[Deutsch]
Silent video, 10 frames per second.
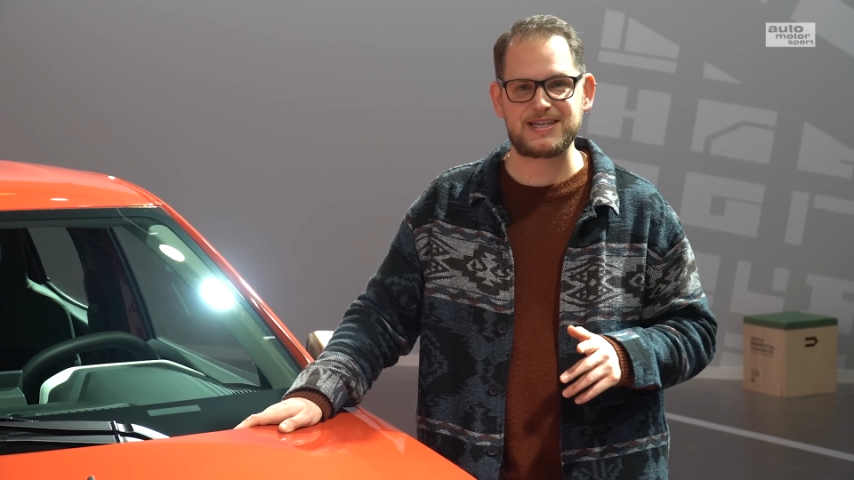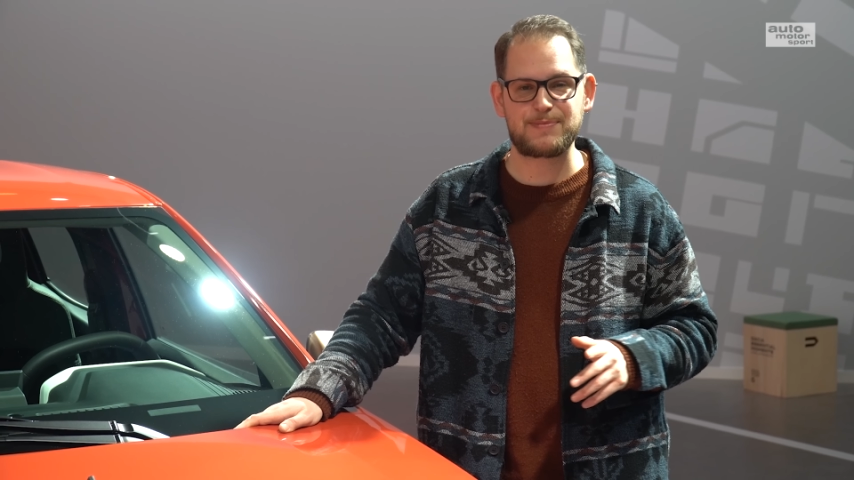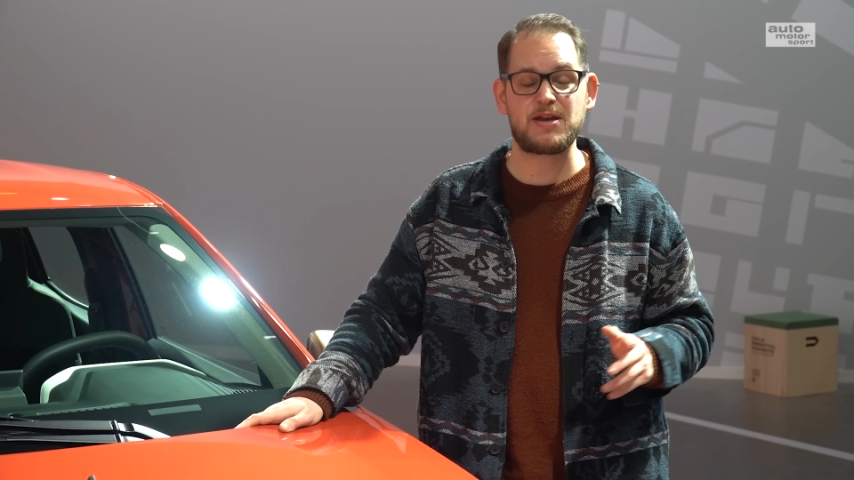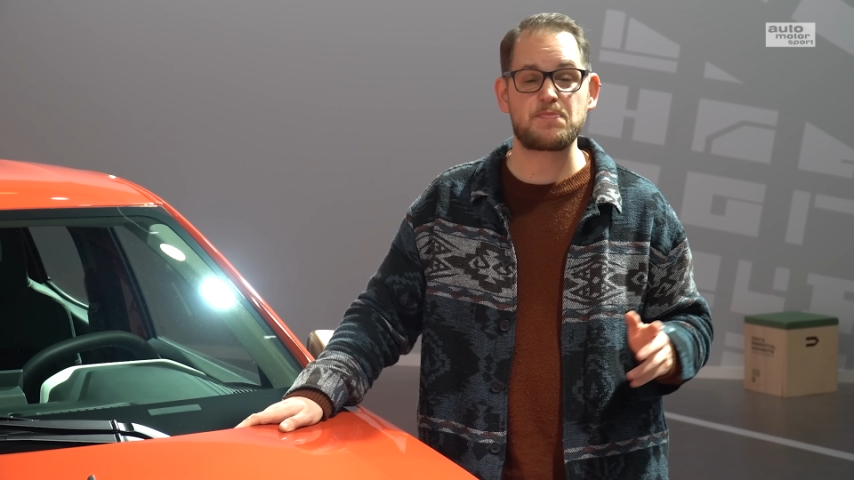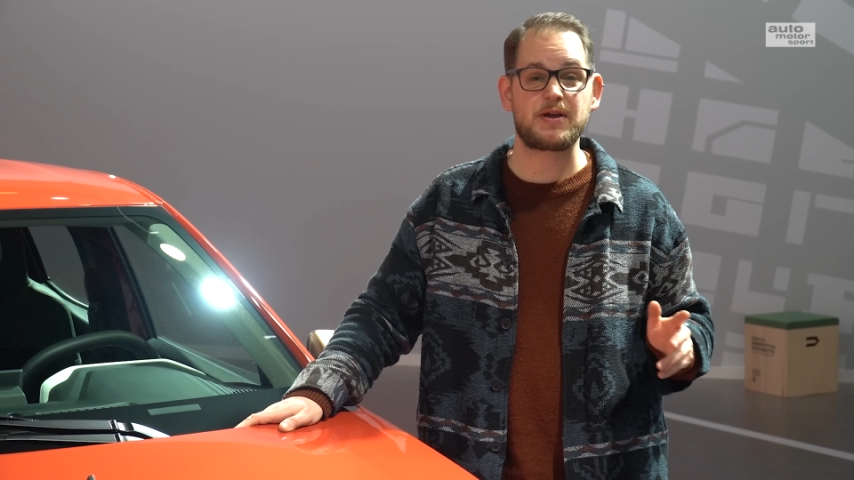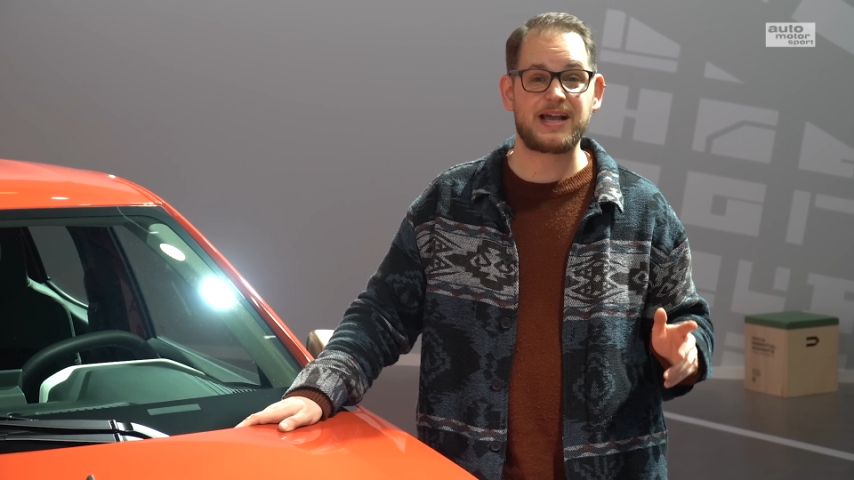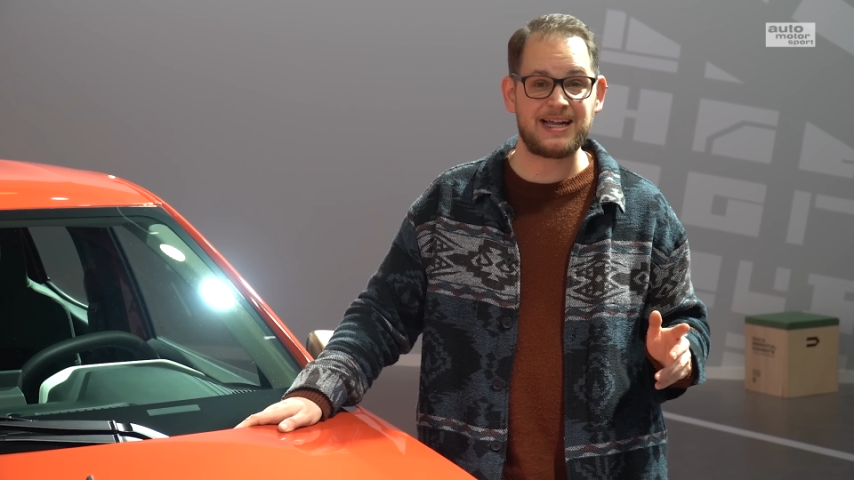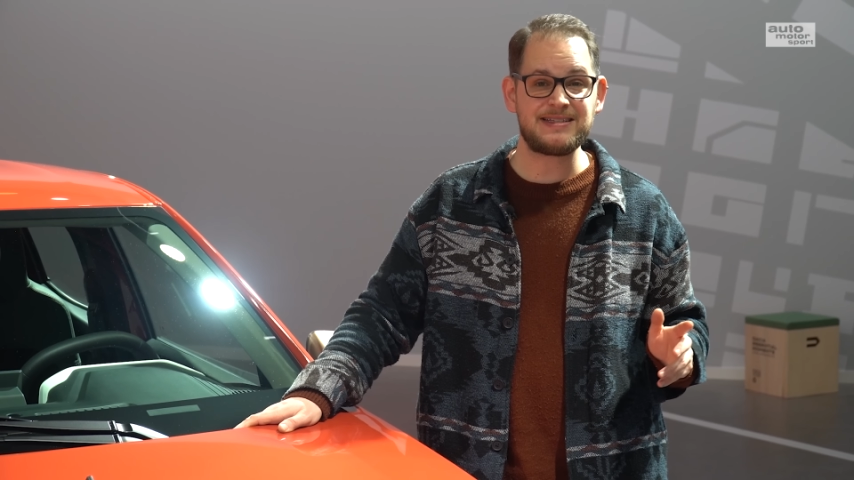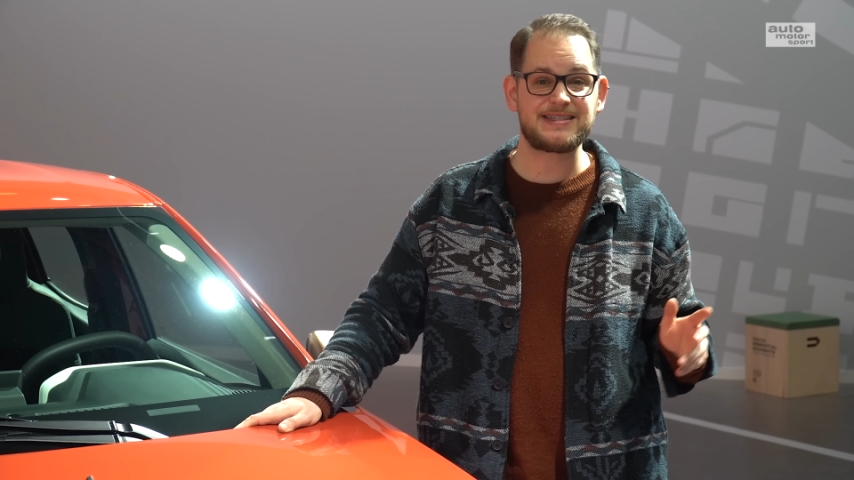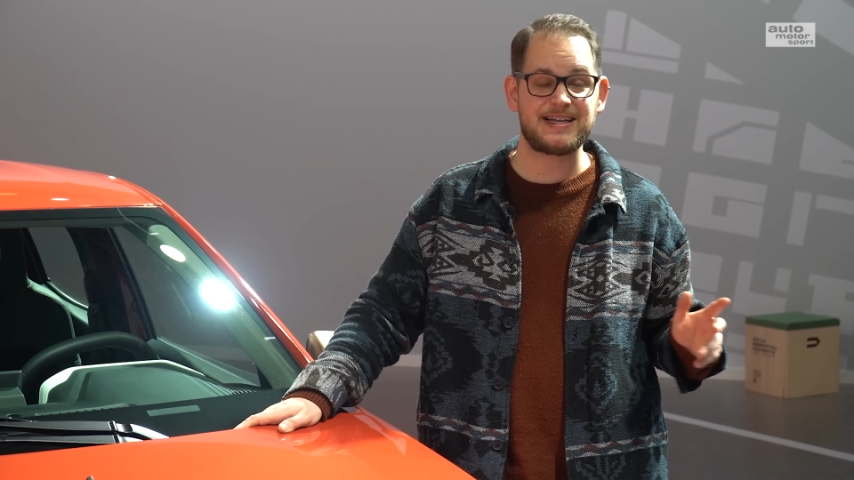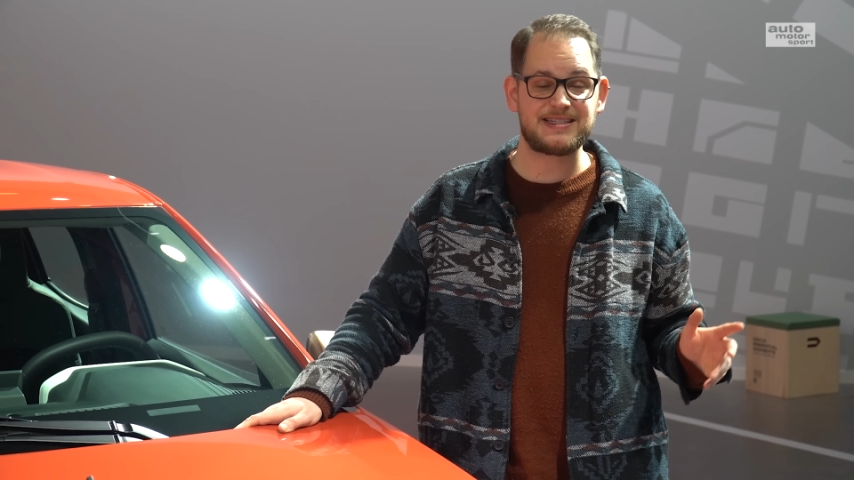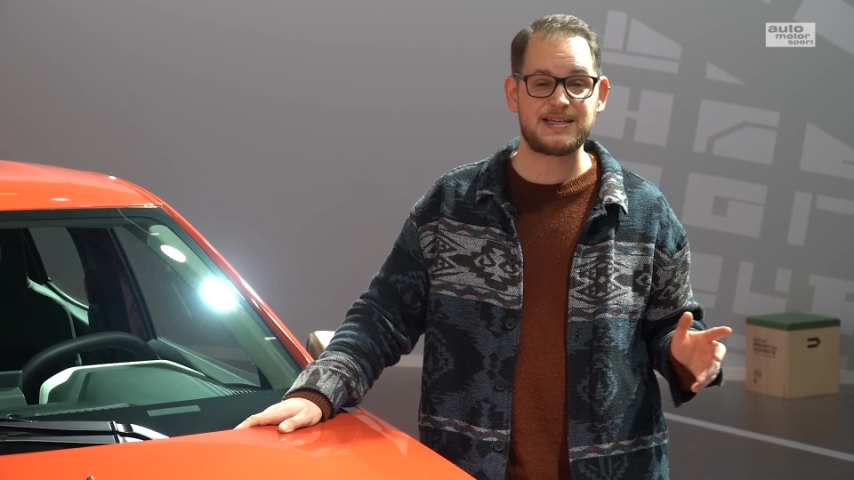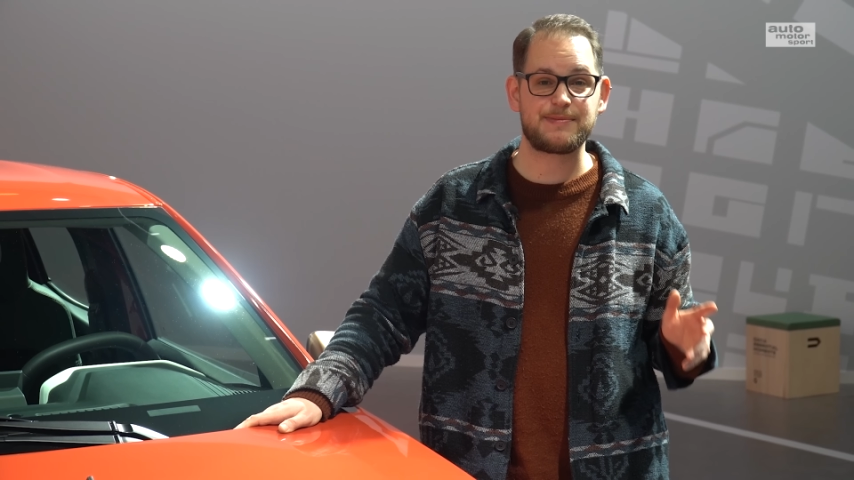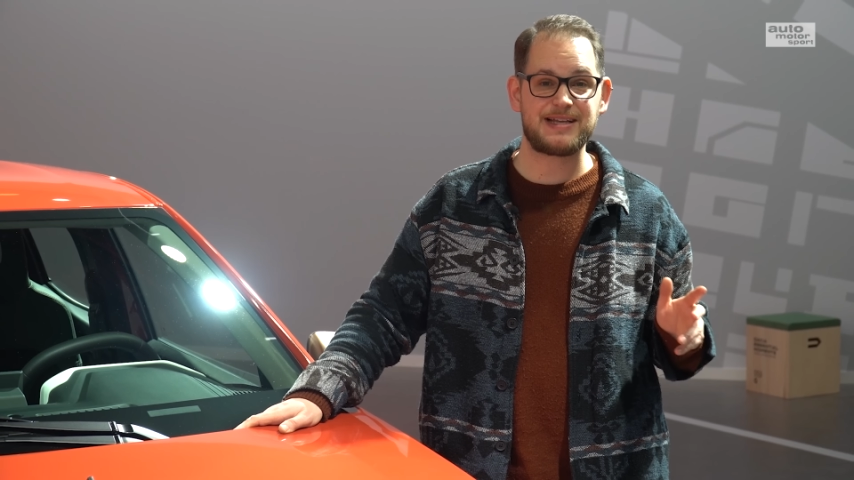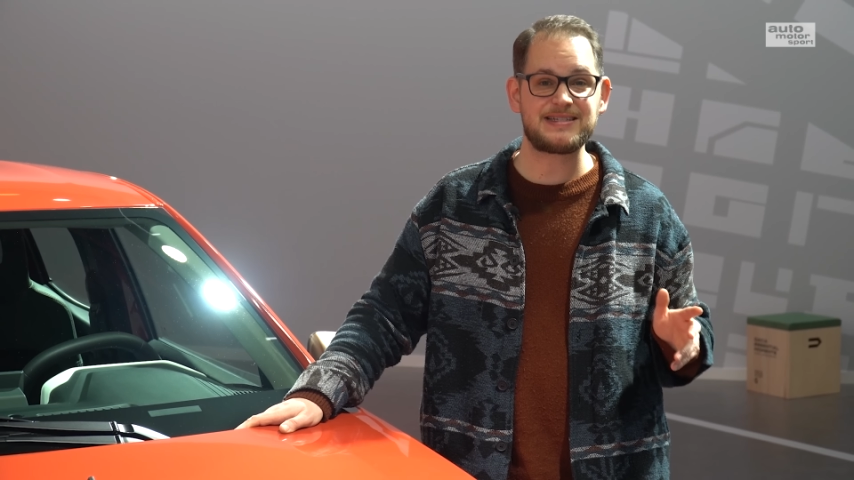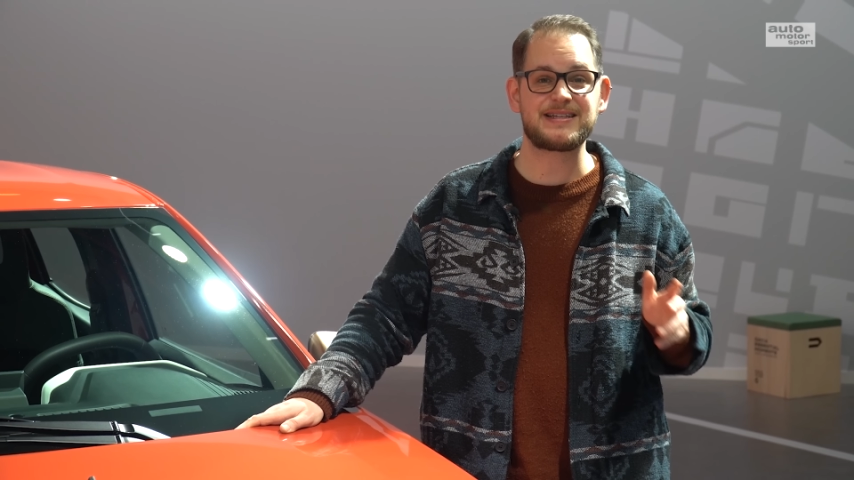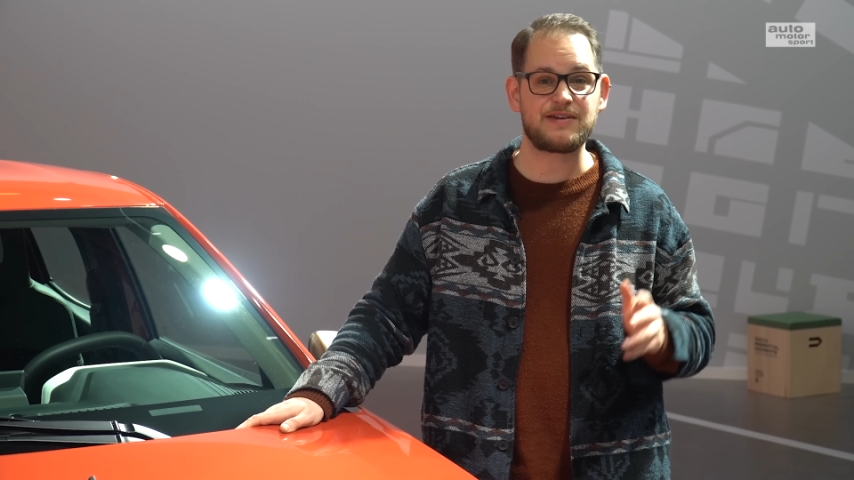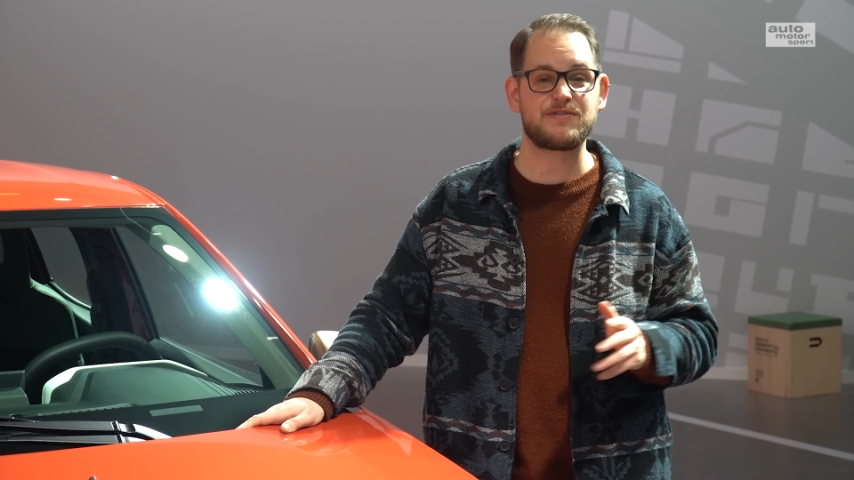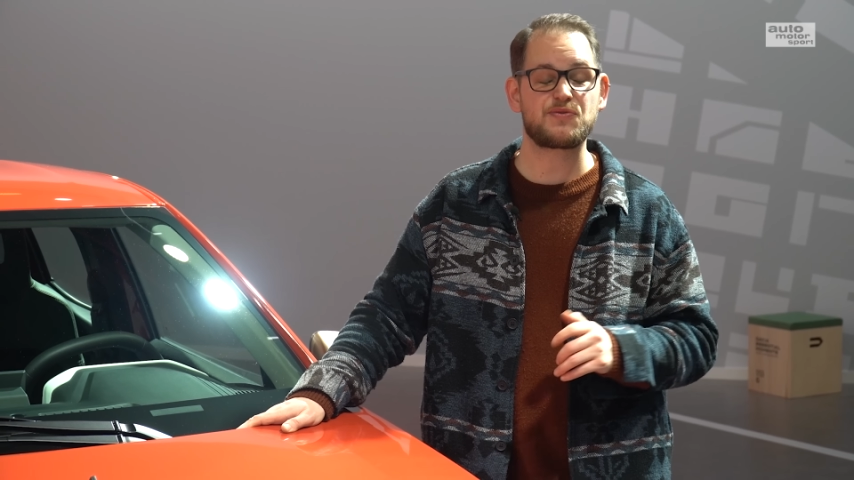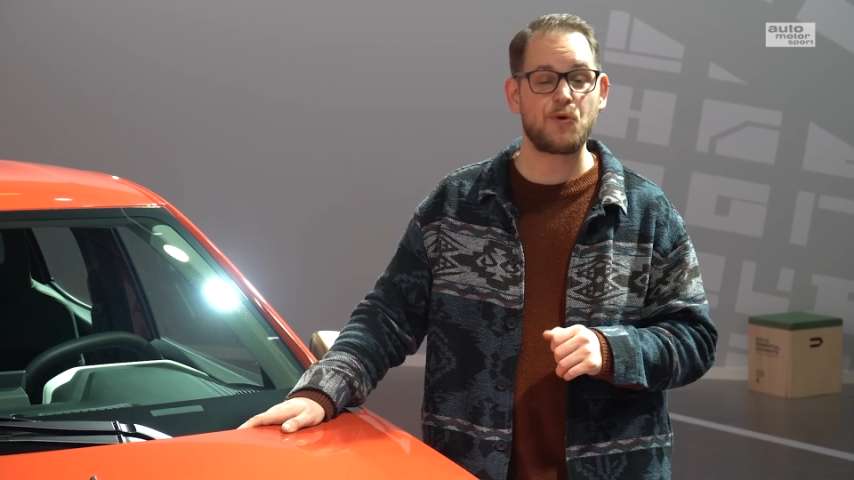Segment begrenzt. Da ist eben das drin, was